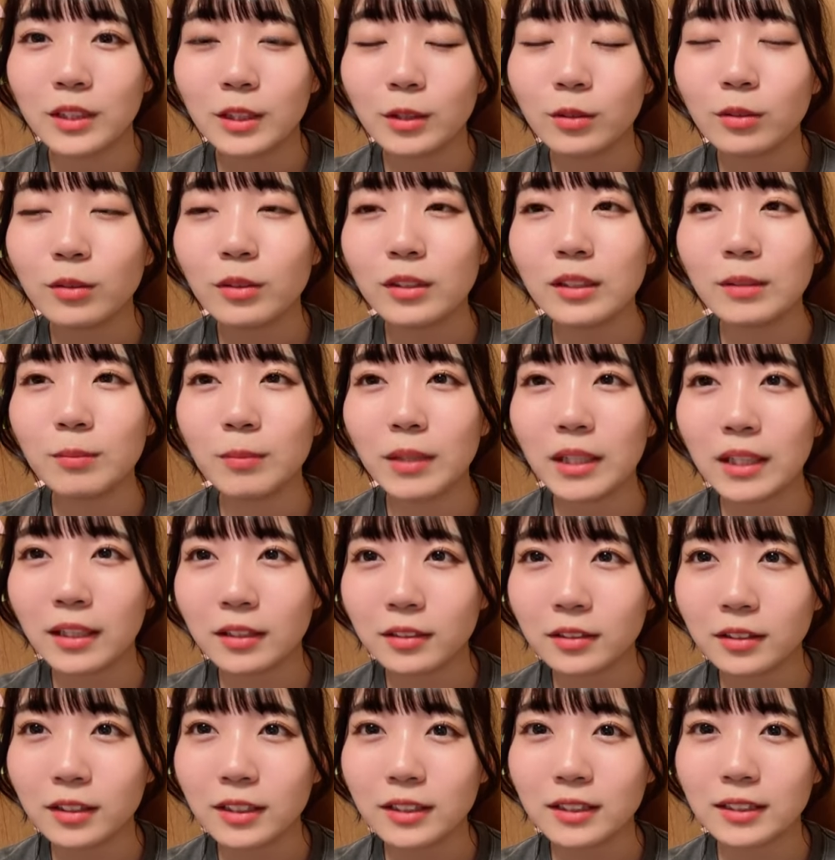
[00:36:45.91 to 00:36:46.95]
人より味
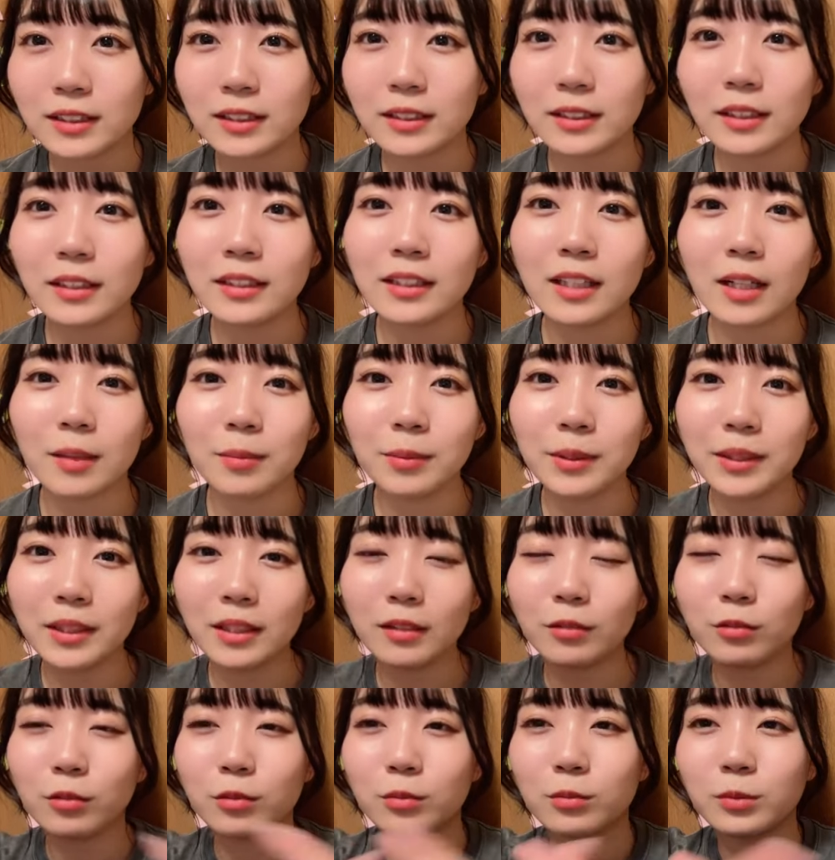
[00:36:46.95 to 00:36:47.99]
覚が絶対過
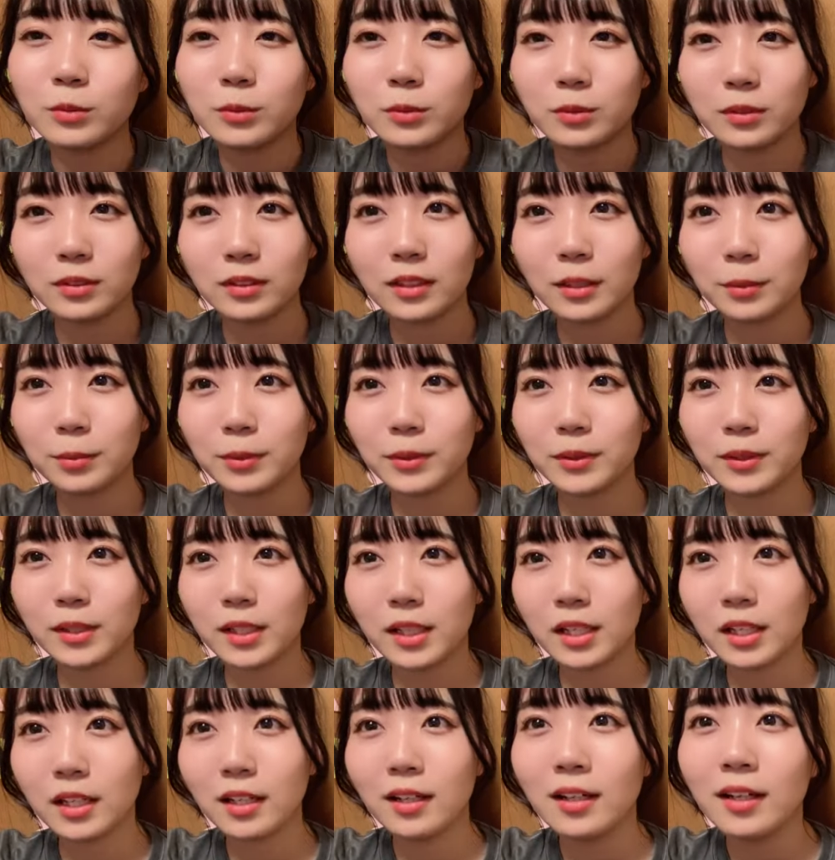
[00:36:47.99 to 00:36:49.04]
敏だと思うレベル
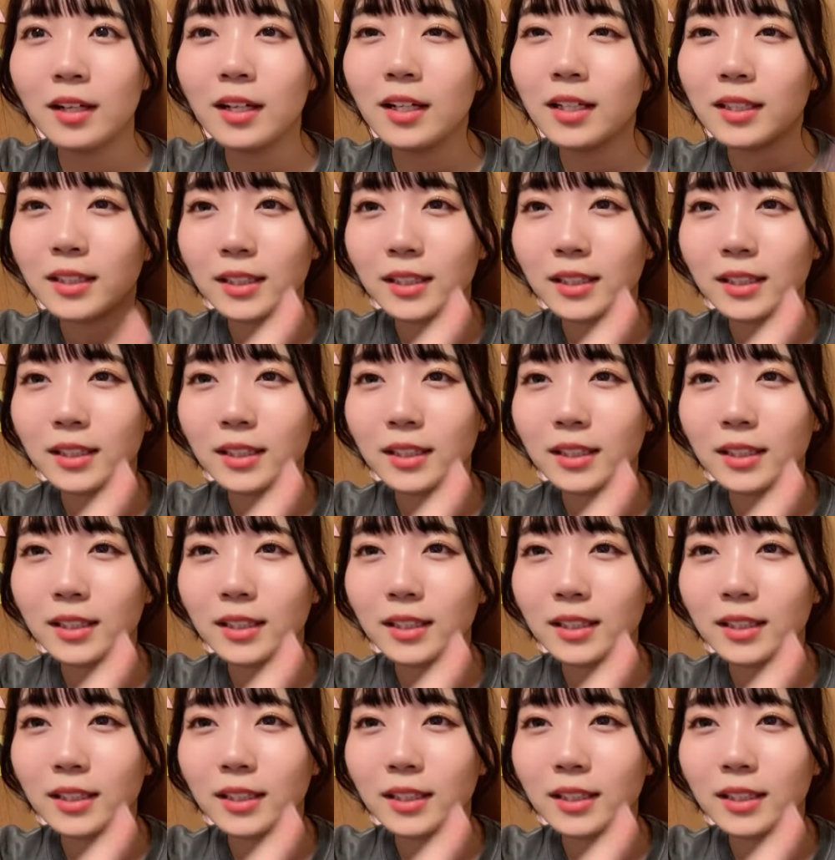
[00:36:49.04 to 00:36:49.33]
で